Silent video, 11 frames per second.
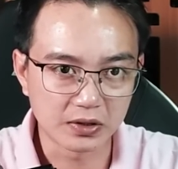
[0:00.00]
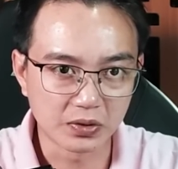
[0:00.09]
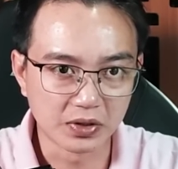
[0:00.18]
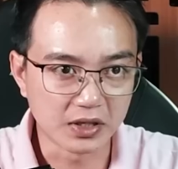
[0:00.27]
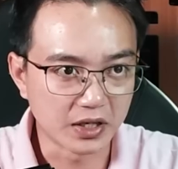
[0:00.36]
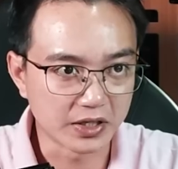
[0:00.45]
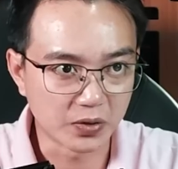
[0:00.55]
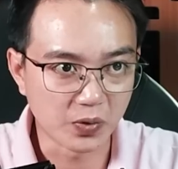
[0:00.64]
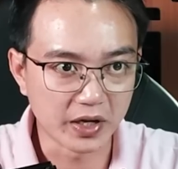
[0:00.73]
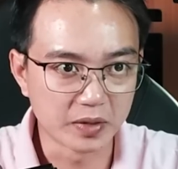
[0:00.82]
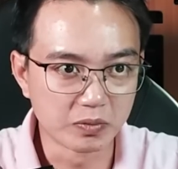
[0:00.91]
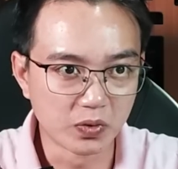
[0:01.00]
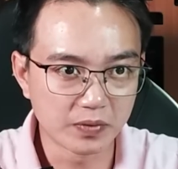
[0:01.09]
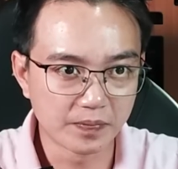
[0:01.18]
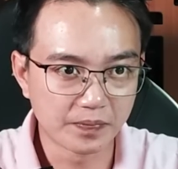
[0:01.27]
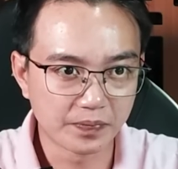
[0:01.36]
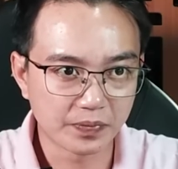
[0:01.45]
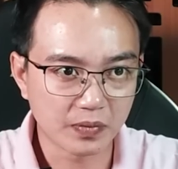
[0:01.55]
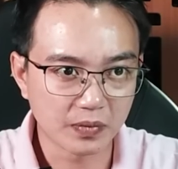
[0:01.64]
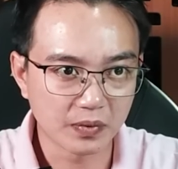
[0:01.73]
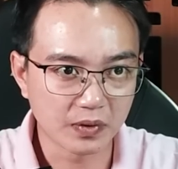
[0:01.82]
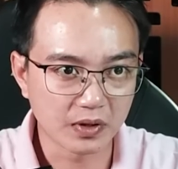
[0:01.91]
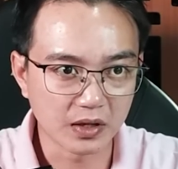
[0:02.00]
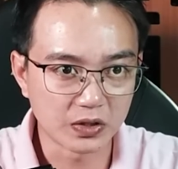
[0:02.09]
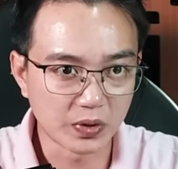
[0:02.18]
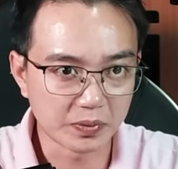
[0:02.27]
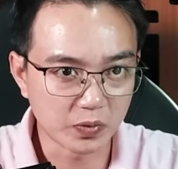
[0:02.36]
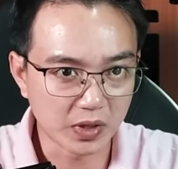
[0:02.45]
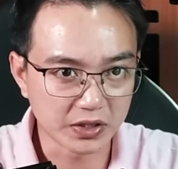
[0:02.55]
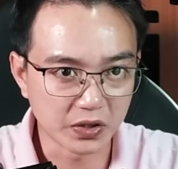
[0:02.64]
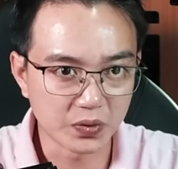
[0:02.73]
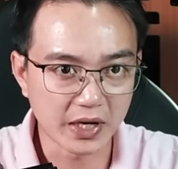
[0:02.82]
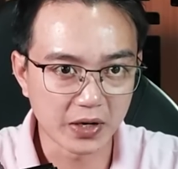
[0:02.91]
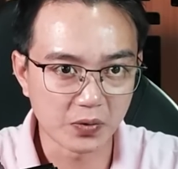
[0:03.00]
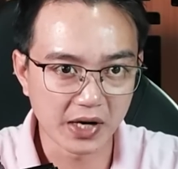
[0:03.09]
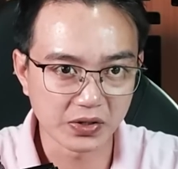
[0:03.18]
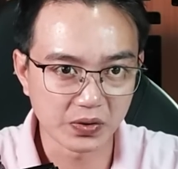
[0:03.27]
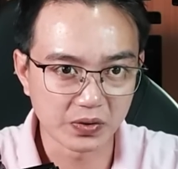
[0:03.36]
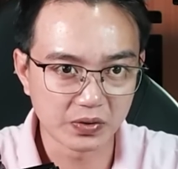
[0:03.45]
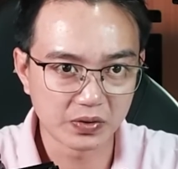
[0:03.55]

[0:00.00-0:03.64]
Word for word: Tuy chỉ là việc ngoài ý muốn và tụi em cũng đã xin lỗi đàng hoàng rồi,